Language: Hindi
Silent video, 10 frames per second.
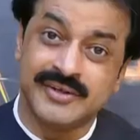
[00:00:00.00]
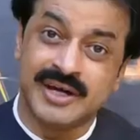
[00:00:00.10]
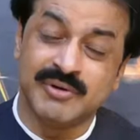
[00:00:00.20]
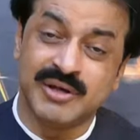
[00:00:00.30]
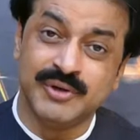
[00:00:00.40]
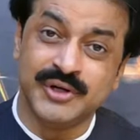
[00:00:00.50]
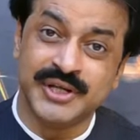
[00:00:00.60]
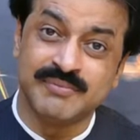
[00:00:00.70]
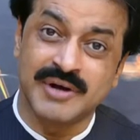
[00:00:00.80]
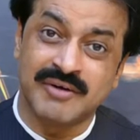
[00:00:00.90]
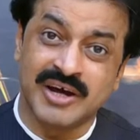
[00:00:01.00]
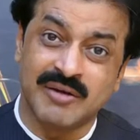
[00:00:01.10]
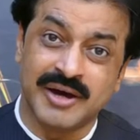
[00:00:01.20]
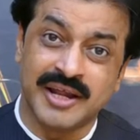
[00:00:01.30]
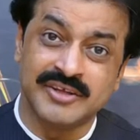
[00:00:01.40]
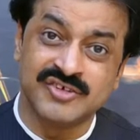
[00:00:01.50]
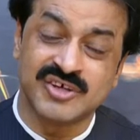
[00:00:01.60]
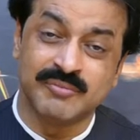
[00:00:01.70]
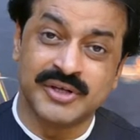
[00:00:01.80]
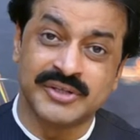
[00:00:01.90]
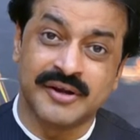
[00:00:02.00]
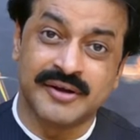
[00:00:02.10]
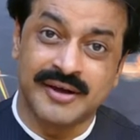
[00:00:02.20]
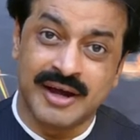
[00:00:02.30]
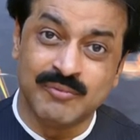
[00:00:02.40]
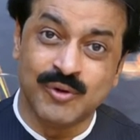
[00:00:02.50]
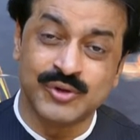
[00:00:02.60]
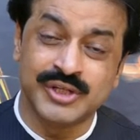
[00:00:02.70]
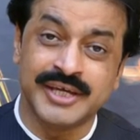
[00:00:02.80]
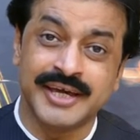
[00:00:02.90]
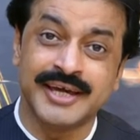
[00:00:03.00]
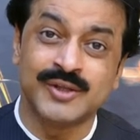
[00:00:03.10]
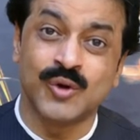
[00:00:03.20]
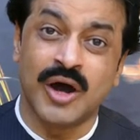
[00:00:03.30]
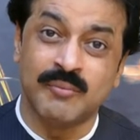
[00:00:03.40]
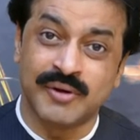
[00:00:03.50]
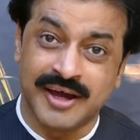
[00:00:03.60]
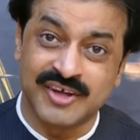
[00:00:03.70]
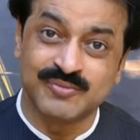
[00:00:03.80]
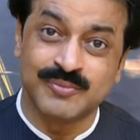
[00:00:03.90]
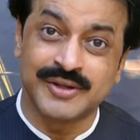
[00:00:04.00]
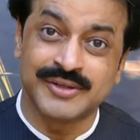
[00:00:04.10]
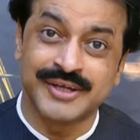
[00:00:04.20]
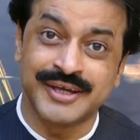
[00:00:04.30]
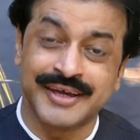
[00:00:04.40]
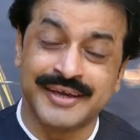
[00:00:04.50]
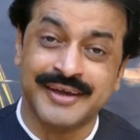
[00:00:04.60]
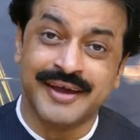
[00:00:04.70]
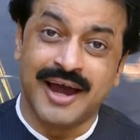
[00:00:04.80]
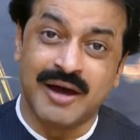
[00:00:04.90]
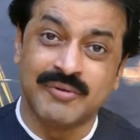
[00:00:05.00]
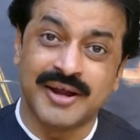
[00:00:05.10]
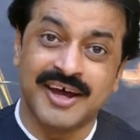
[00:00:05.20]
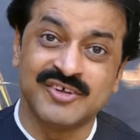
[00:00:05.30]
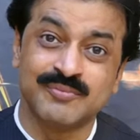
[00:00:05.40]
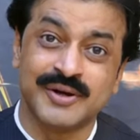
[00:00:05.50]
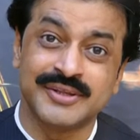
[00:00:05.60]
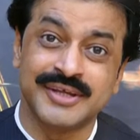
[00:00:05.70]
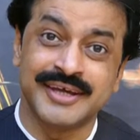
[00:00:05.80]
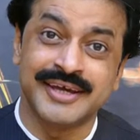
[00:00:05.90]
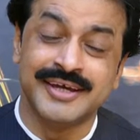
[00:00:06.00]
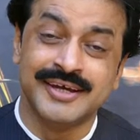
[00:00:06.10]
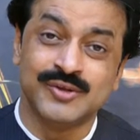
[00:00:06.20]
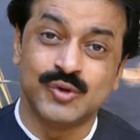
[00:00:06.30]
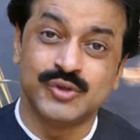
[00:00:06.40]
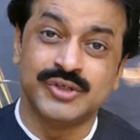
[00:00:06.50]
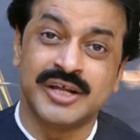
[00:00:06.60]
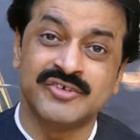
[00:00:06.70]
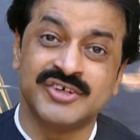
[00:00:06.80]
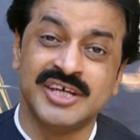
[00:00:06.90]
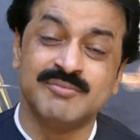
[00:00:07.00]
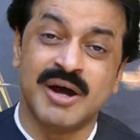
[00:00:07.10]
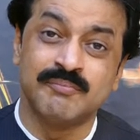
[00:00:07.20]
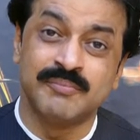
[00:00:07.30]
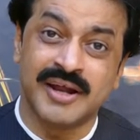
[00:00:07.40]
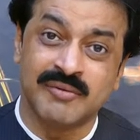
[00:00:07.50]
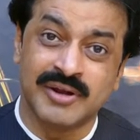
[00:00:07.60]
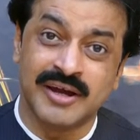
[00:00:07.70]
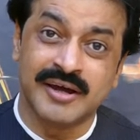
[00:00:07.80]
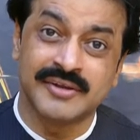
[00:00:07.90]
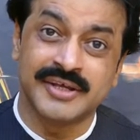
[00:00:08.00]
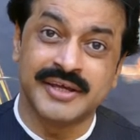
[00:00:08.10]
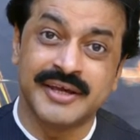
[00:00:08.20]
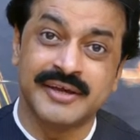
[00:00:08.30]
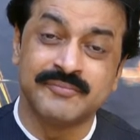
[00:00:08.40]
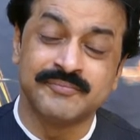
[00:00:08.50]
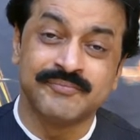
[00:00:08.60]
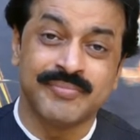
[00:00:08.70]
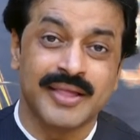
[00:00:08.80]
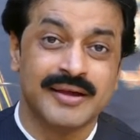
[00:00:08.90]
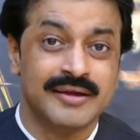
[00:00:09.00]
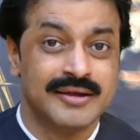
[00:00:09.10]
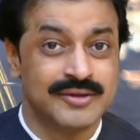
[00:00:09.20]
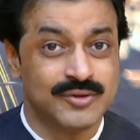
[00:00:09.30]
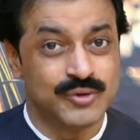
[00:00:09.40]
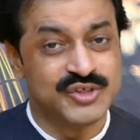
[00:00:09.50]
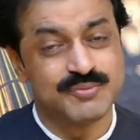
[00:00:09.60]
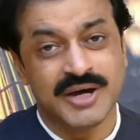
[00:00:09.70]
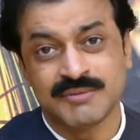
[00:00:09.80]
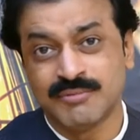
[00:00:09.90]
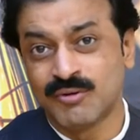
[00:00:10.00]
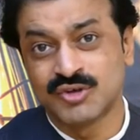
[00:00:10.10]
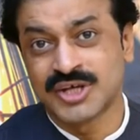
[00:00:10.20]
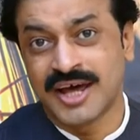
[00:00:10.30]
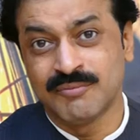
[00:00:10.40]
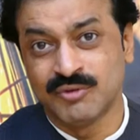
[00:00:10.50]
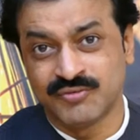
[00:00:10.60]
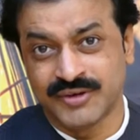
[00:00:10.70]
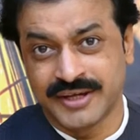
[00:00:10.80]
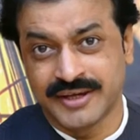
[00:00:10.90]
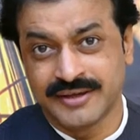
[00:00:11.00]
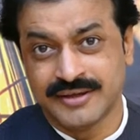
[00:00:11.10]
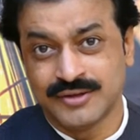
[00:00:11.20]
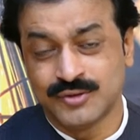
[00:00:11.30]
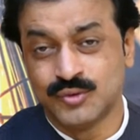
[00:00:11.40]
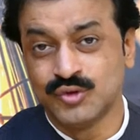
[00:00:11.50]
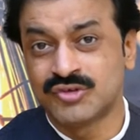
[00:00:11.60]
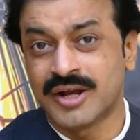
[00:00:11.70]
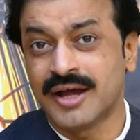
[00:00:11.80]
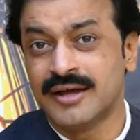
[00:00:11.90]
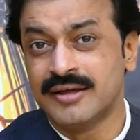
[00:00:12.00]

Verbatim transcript: जब इम्यूनिटी पावर हमारे जिसम के अंदर कम होती है तो अमराज बढ़ते हैं अमराज बढ़ते हैं तो जरासीम हम पर हमला करते हैं तो इस बात पर वो सारे मुतफिक हैं दूसरा